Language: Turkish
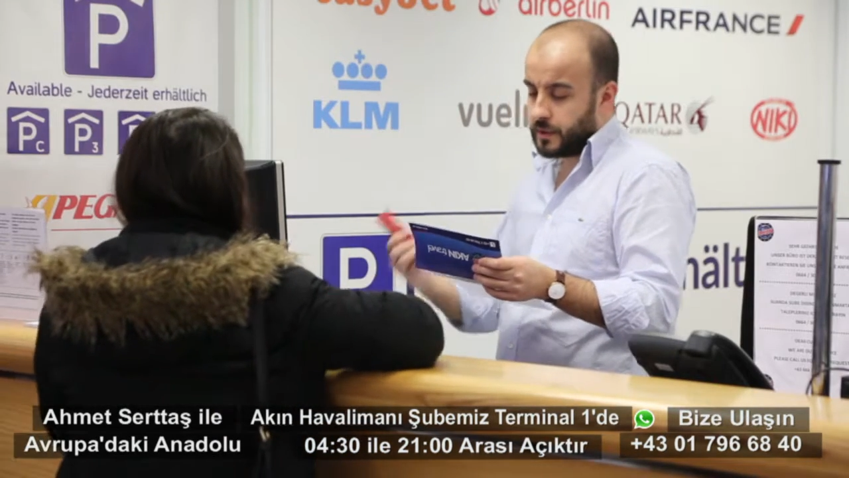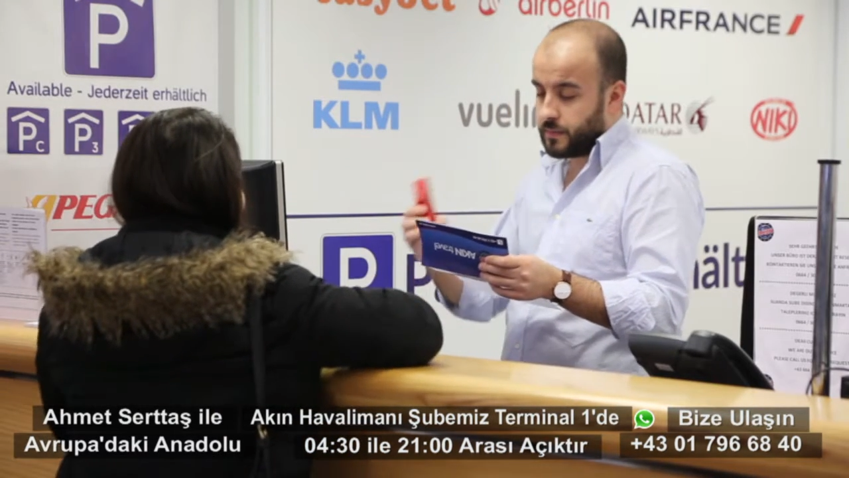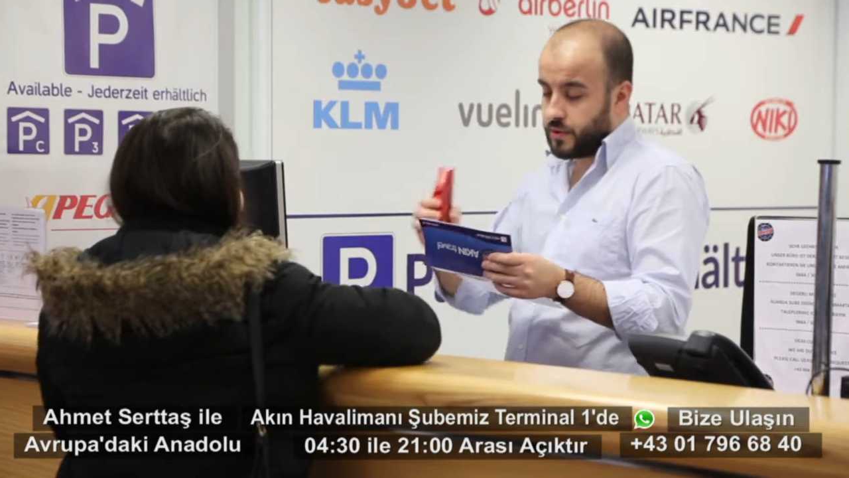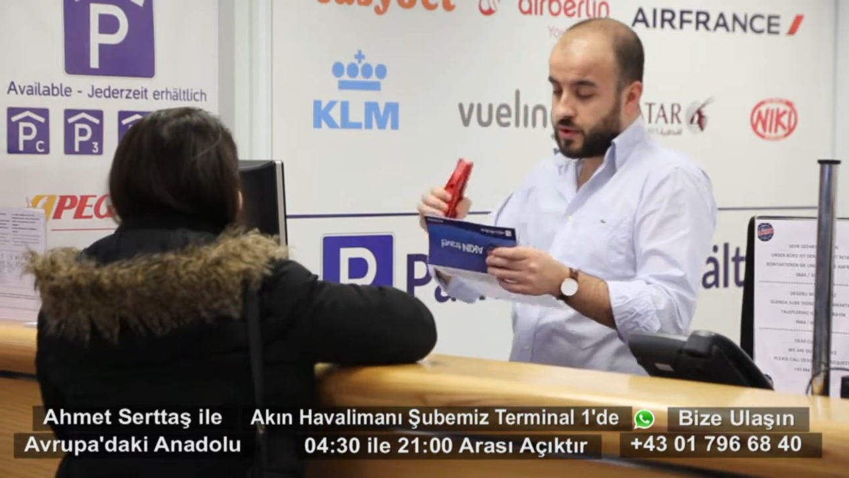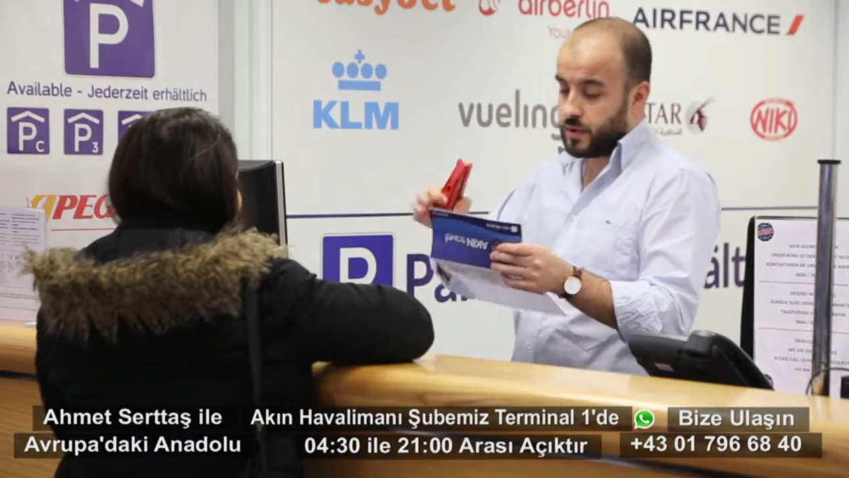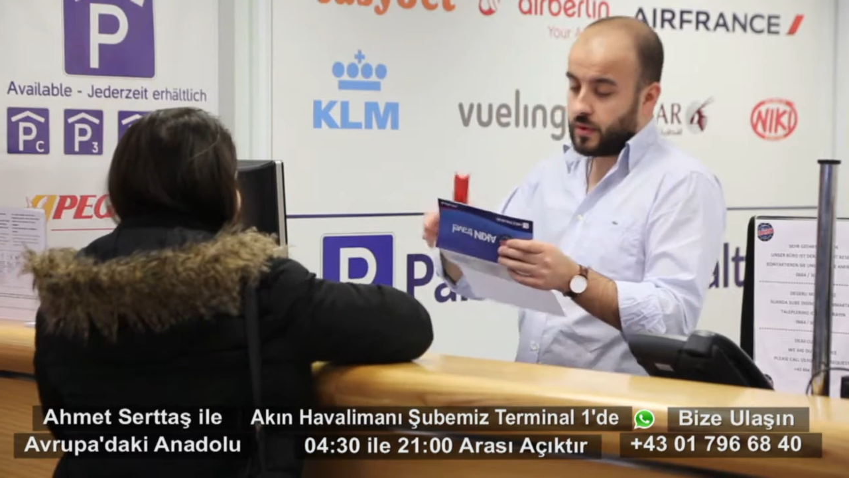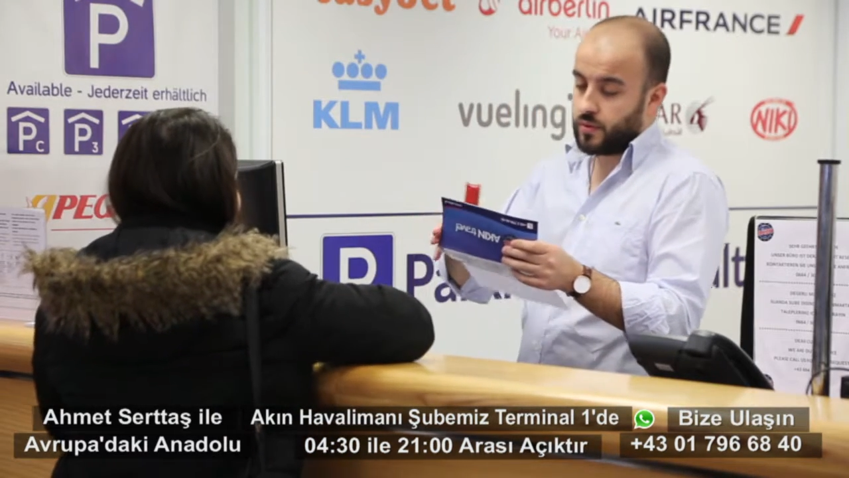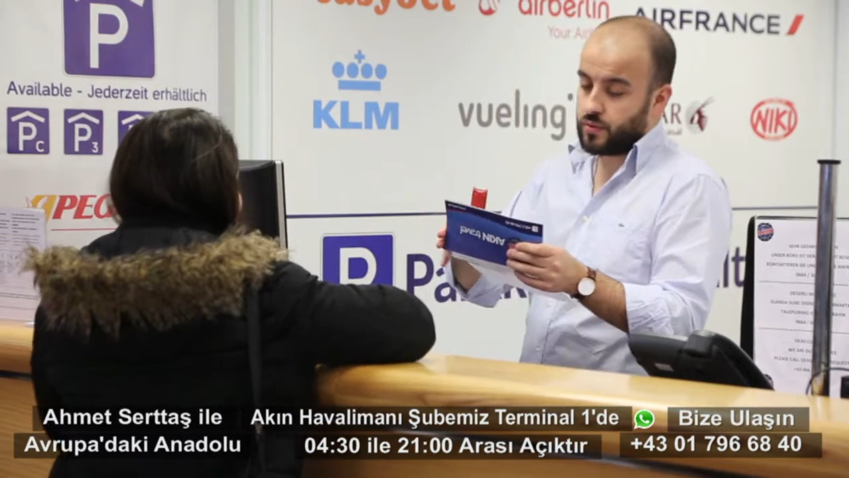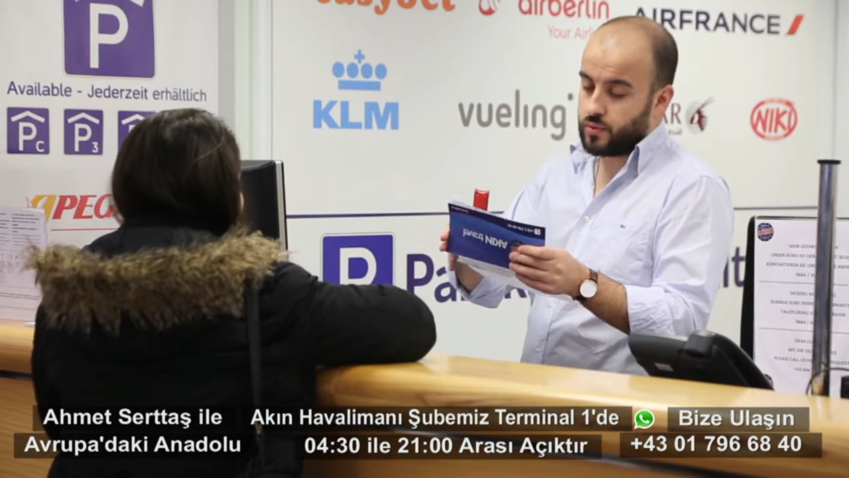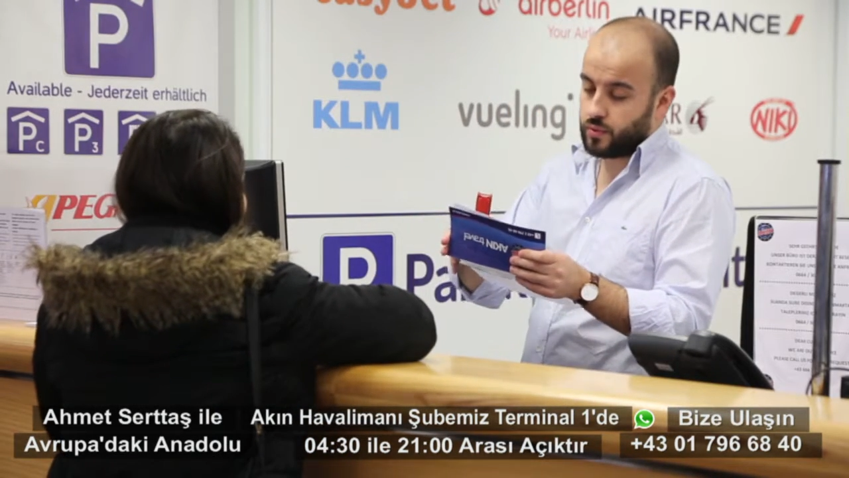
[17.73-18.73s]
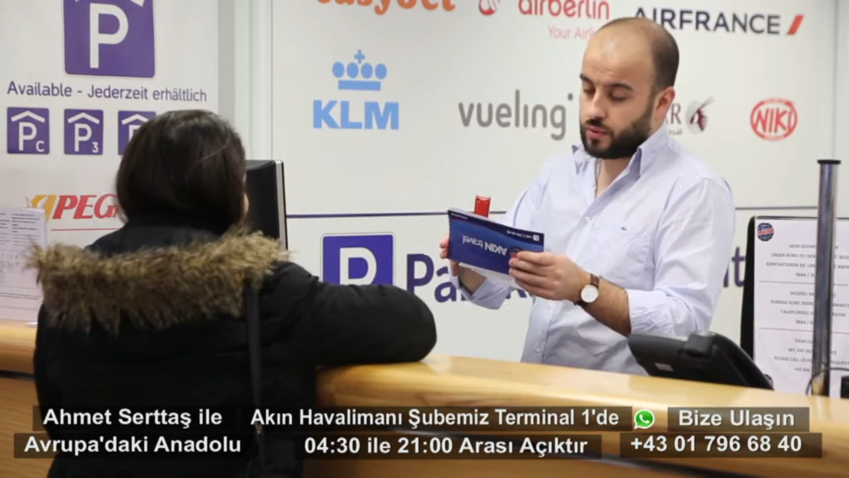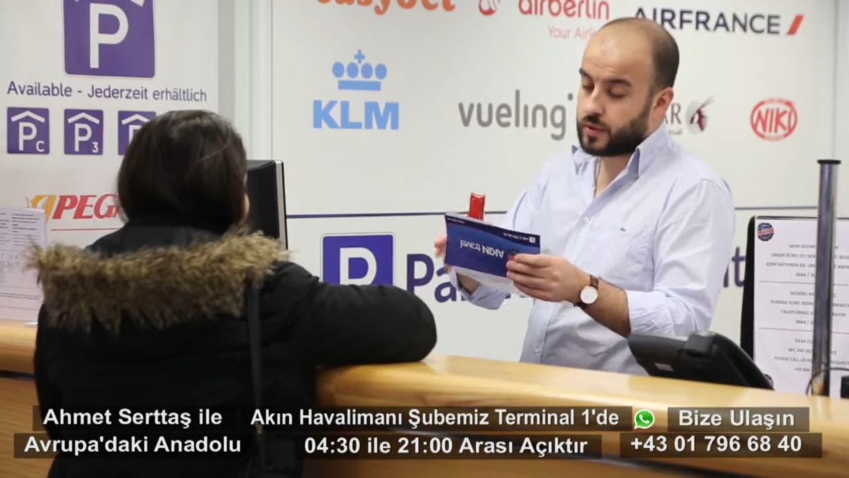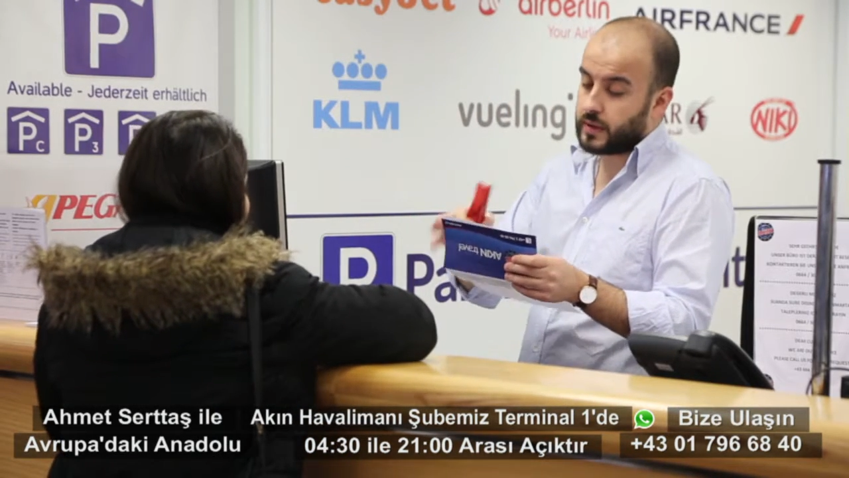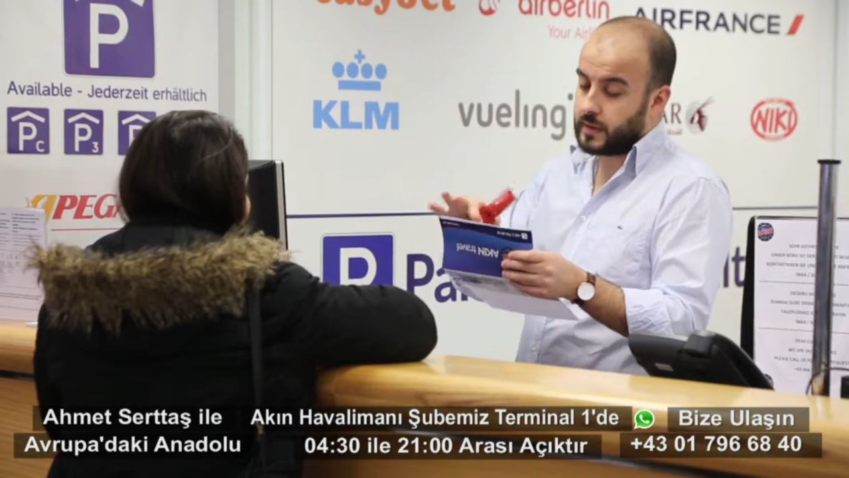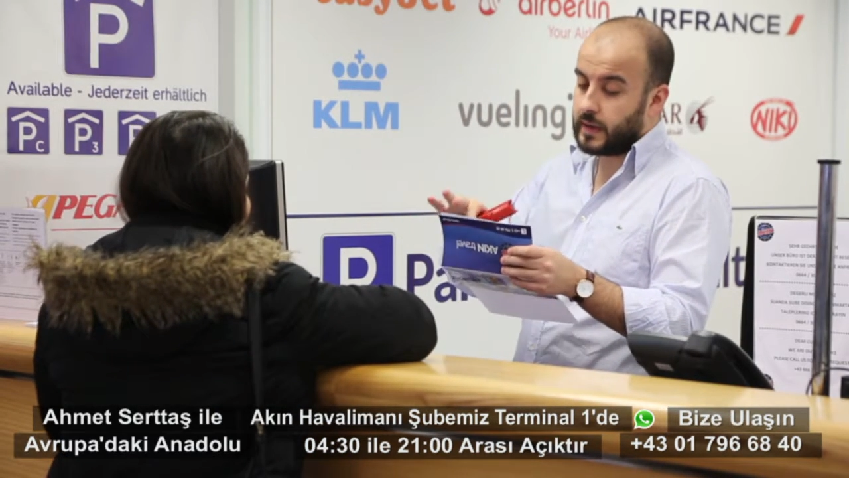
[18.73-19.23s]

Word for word: Şubemiz Terminal